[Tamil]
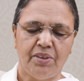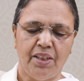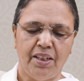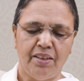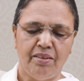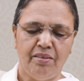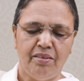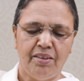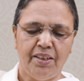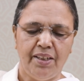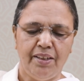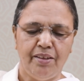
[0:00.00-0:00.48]

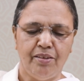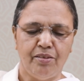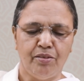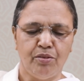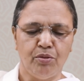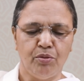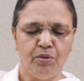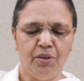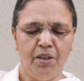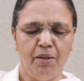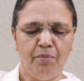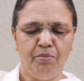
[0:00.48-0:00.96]
தந்தை
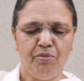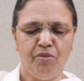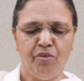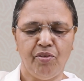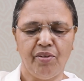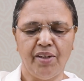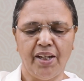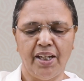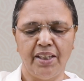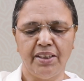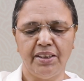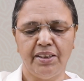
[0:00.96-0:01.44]
சுகம்
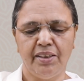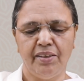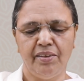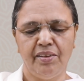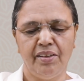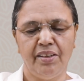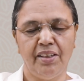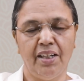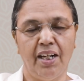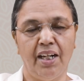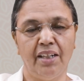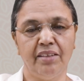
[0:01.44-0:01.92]

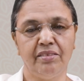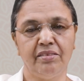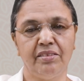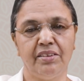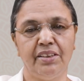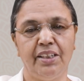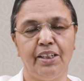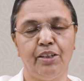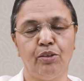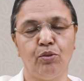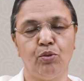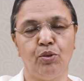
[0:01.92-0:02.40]
சாந்தியின்
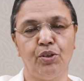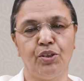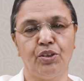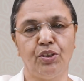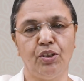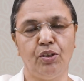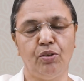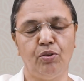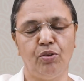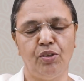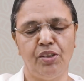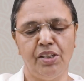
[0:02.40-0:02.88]
ஆஸ்தியை
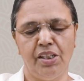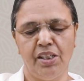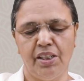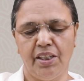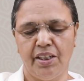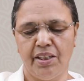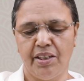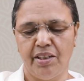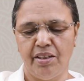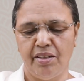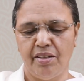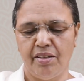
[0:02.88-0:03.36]
கொடுத்து
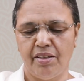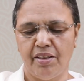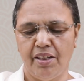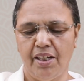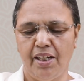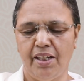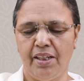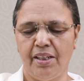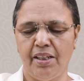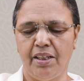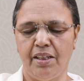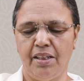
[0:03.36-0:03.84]

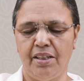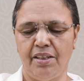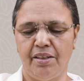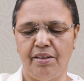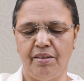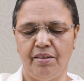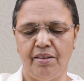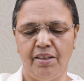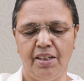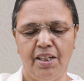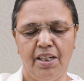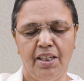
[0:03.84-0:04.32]
கொண்டிருக்கின்றார்
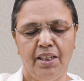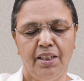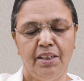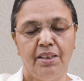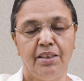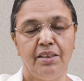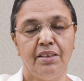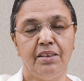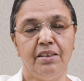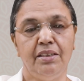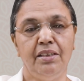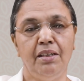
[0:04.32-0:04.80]
என்று
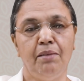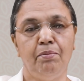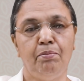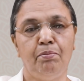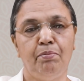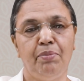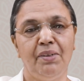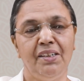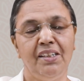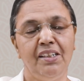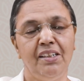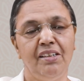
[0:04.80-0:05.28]

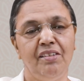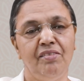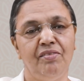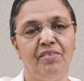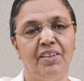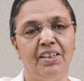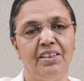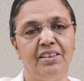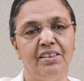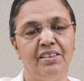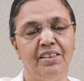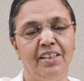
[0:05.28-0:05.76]
எப்படி
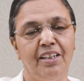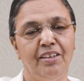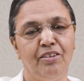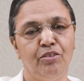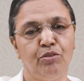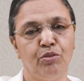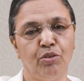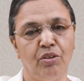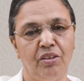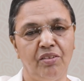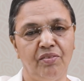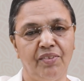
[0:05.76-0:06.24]
வழியை
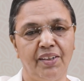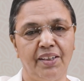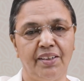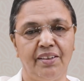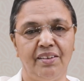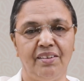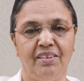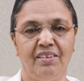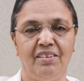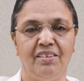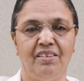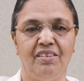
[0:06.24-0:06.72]

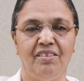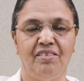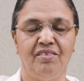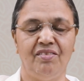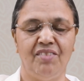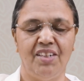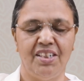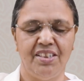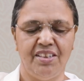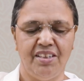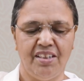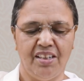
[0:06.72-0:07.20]
சொல்வது
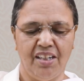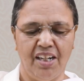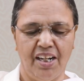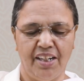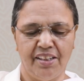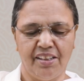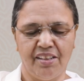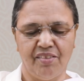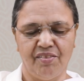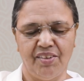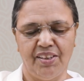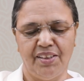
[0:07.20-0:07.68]
வழி
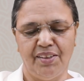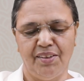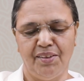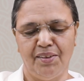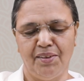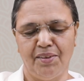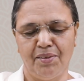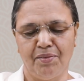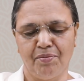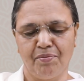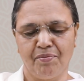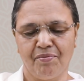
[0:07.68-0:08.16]

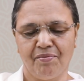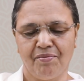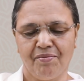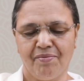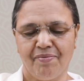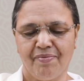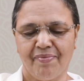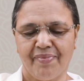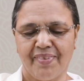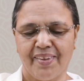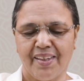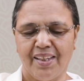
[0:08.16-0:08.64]
காட்டுவது
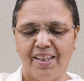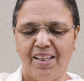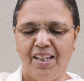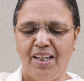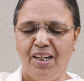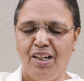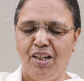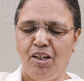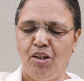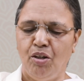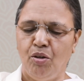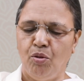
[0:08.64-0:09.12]

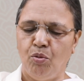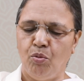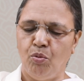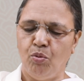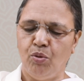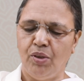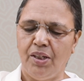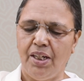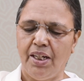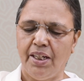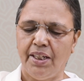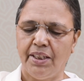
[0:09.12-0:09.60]

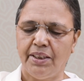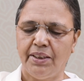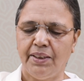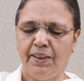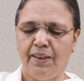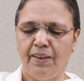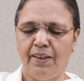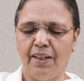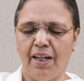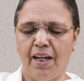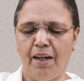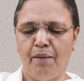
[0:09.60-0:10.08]

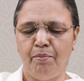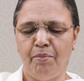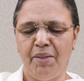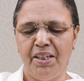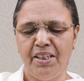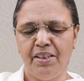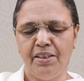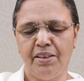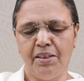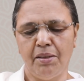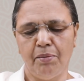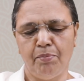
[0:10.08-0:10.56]
உலகத்தில்
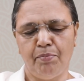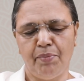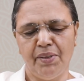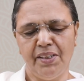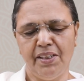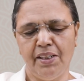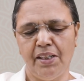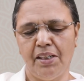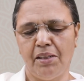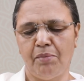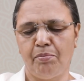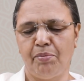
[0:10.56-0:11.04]
அமைதி
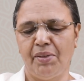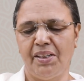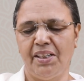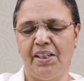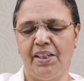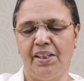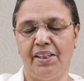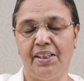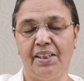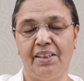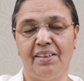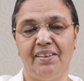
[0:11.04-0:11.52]
எப்படி
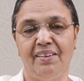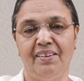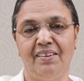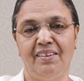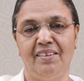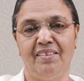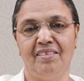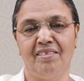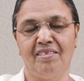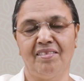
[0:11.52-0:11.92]
ஏற்படுகிறது